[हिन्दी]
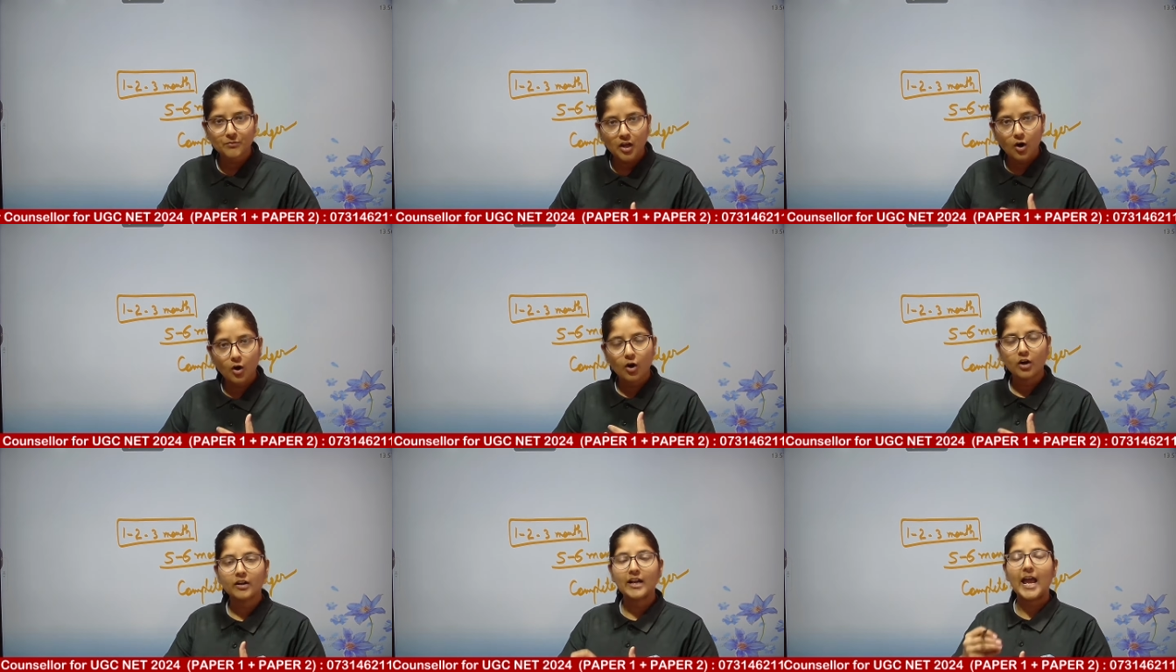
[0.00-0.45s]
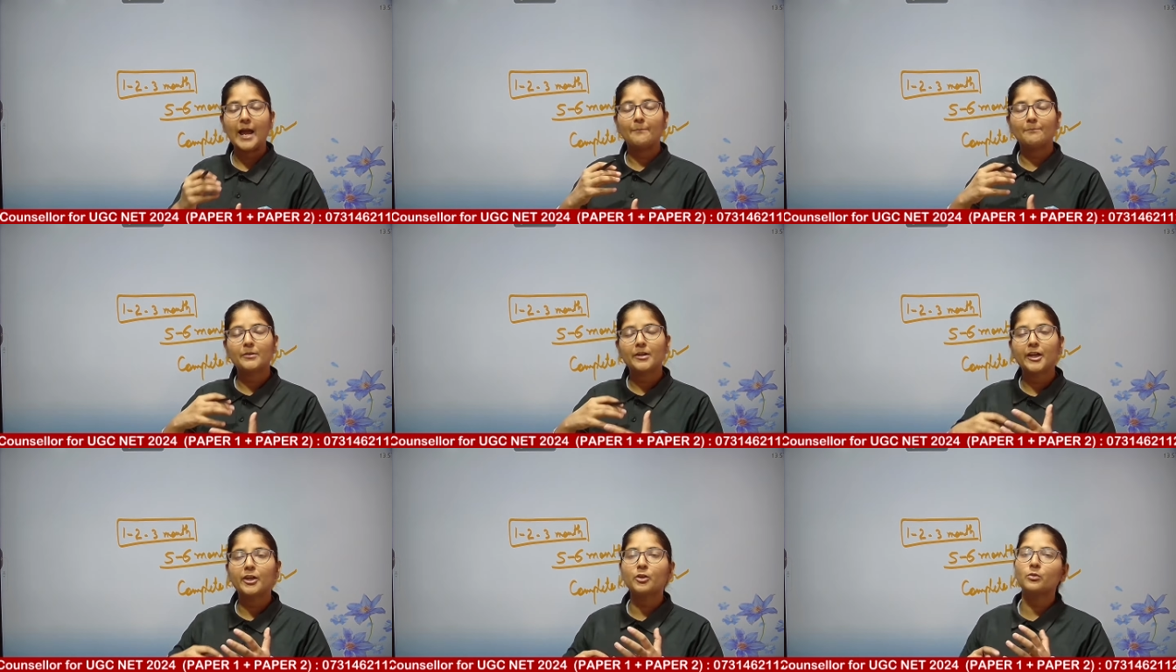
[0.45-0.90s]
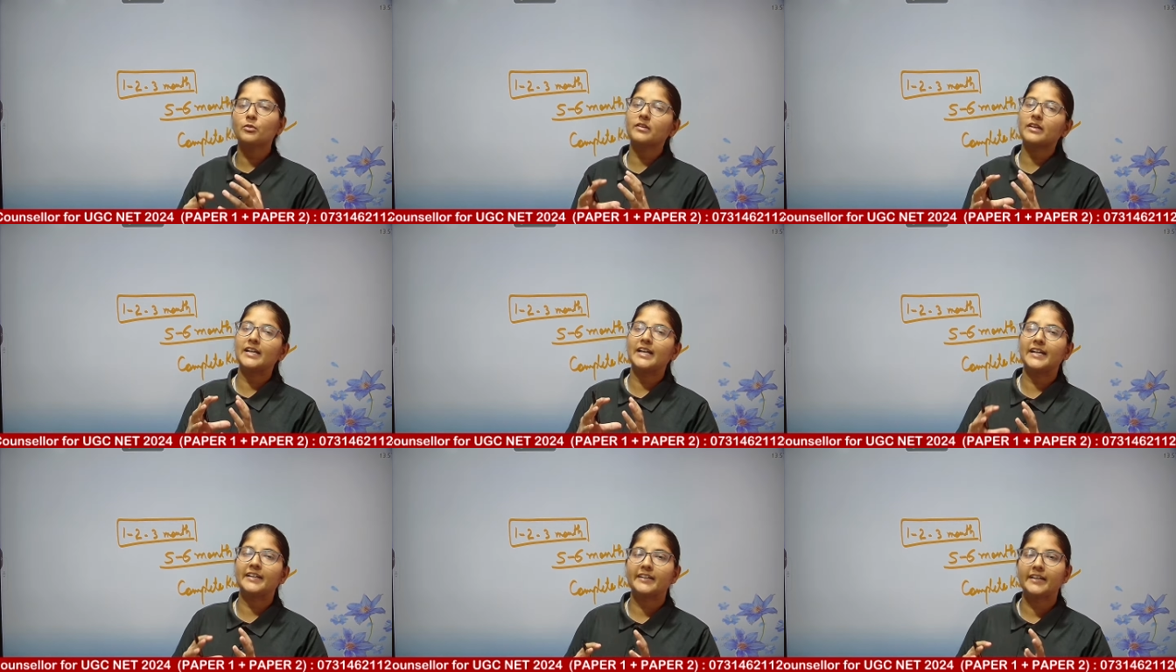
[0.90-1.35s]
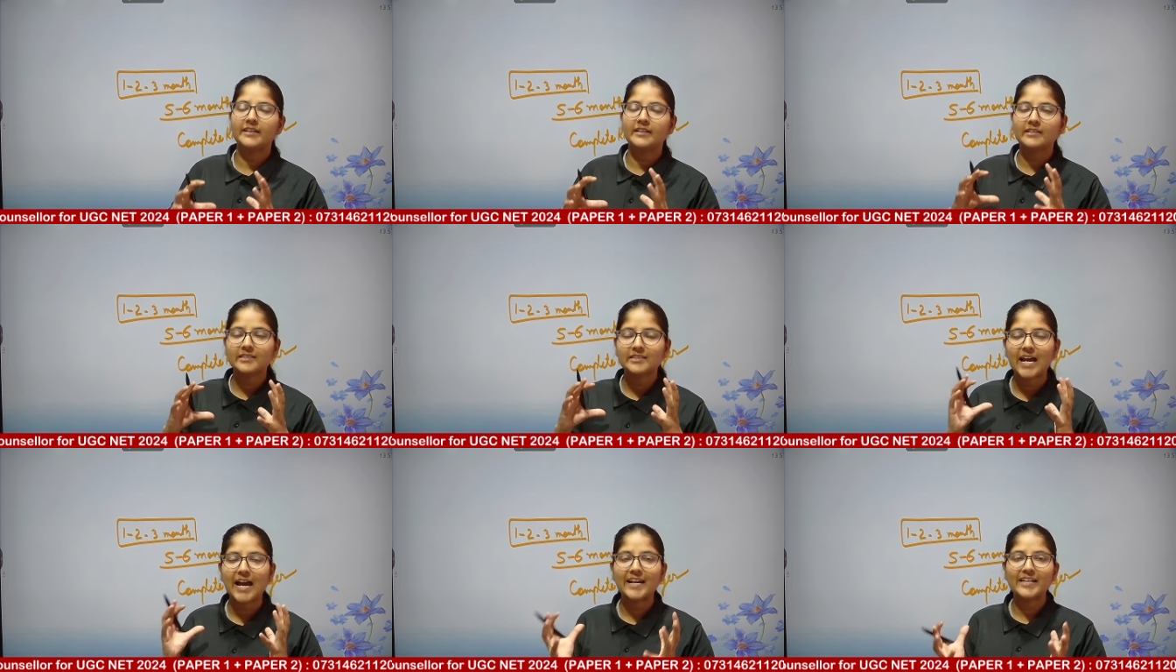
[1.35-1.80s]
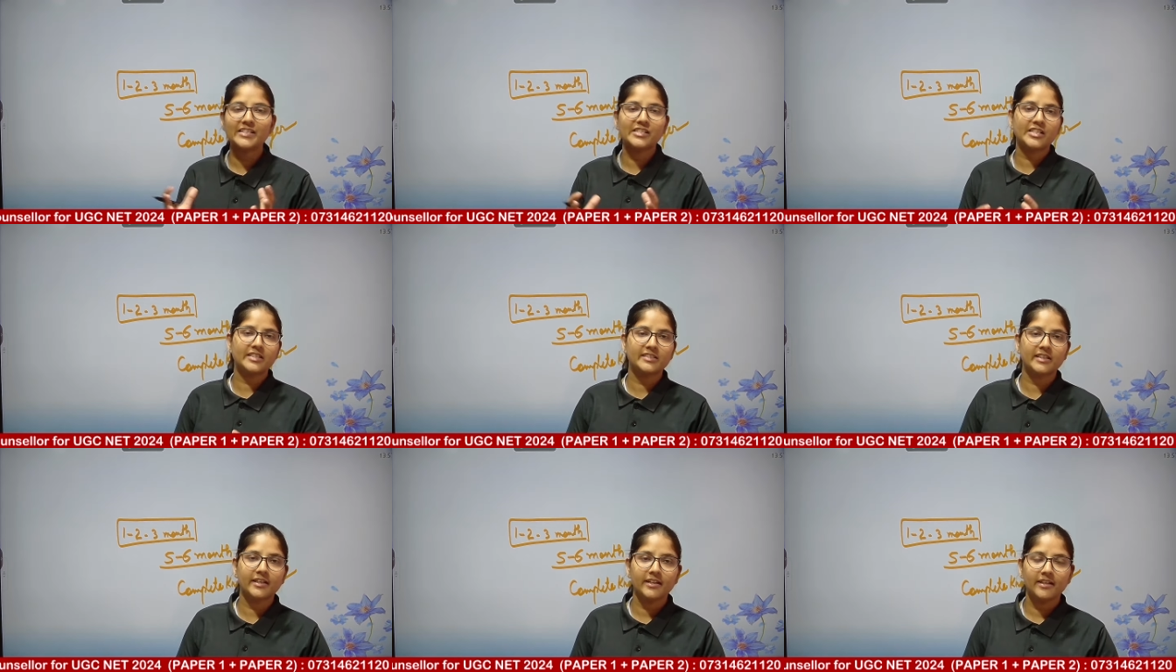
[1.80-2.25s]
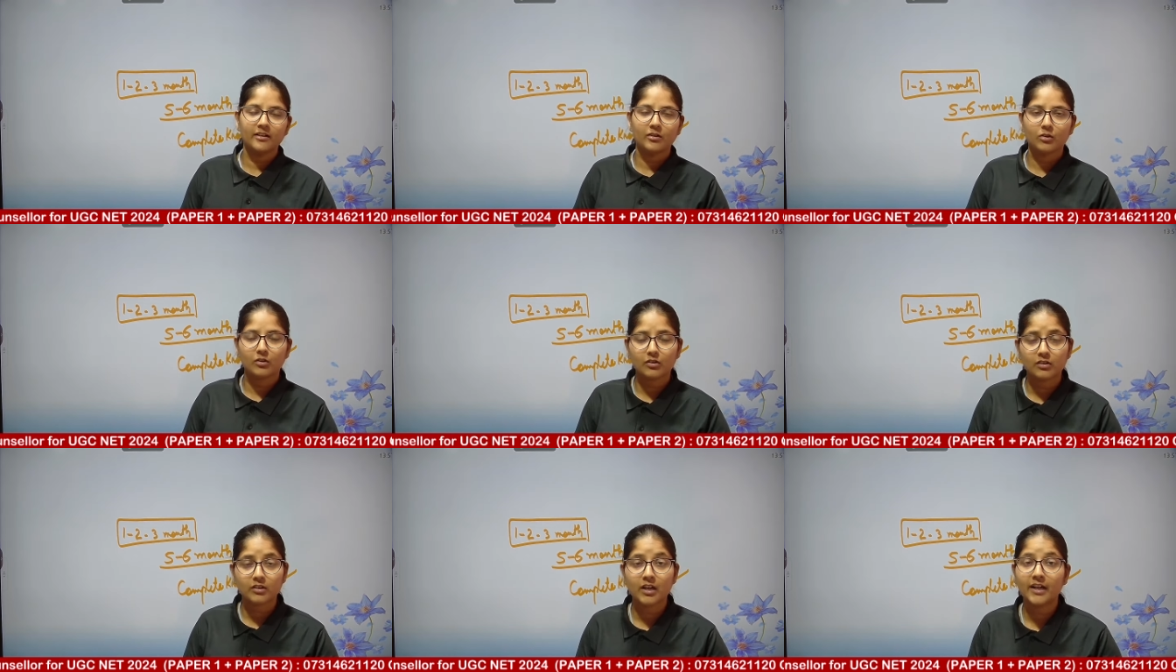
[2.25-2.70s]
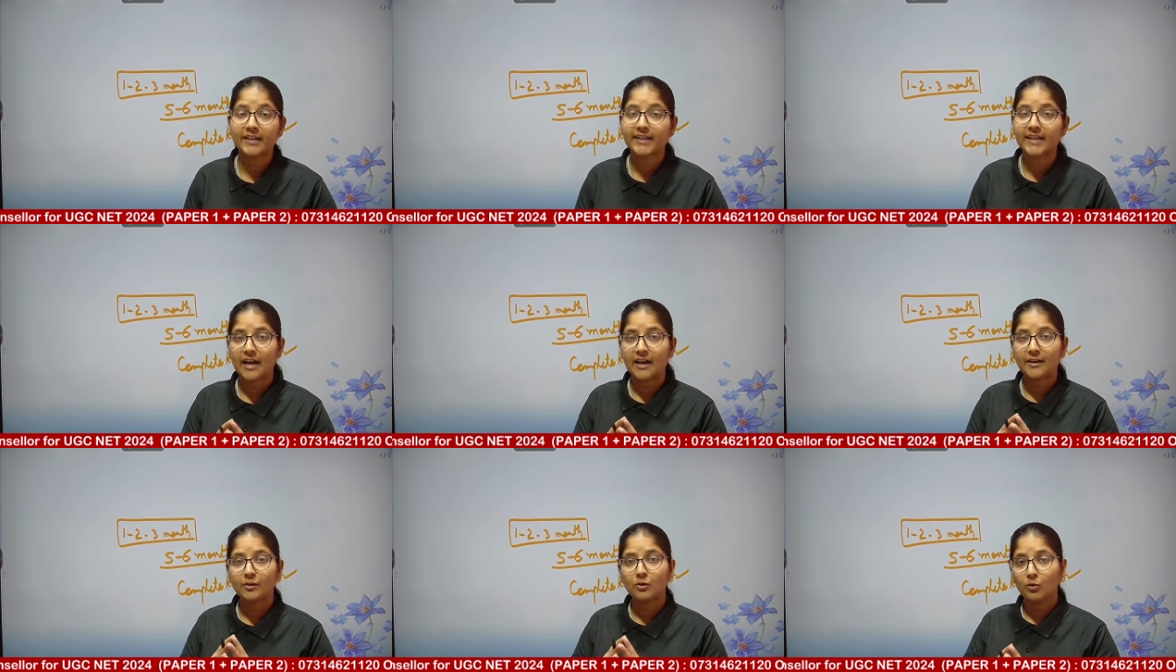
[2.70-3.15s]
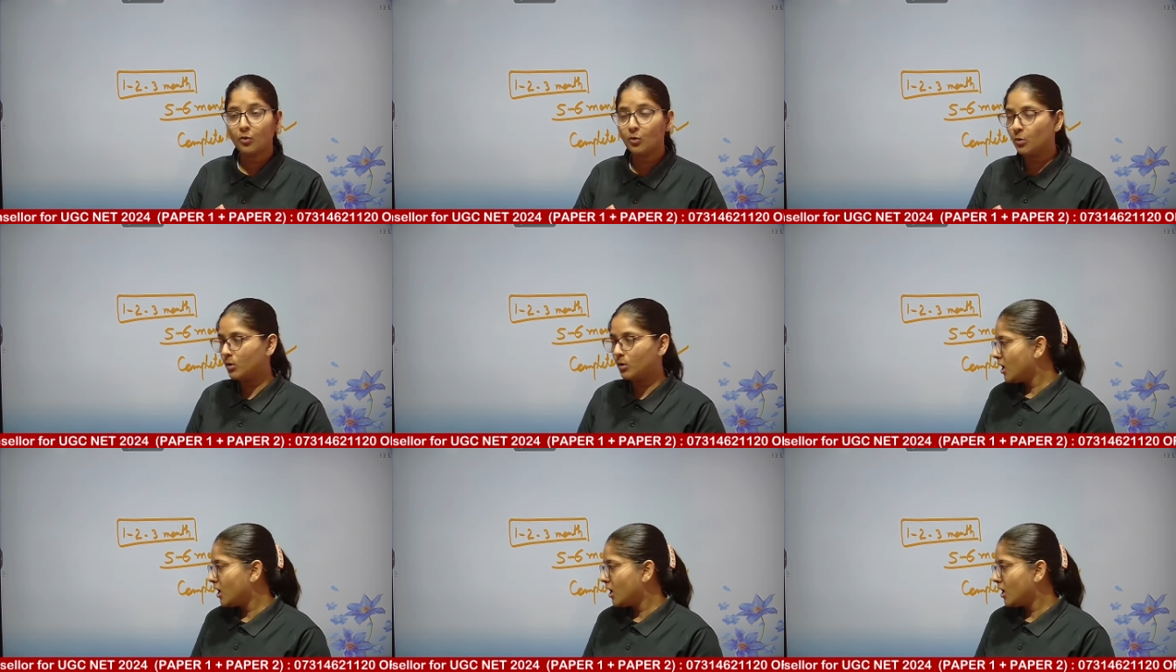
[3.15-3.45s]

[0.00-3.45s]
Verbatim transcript: और एप्टीट्यूड रिलेटेड सारी चीजें का ज्ञान हो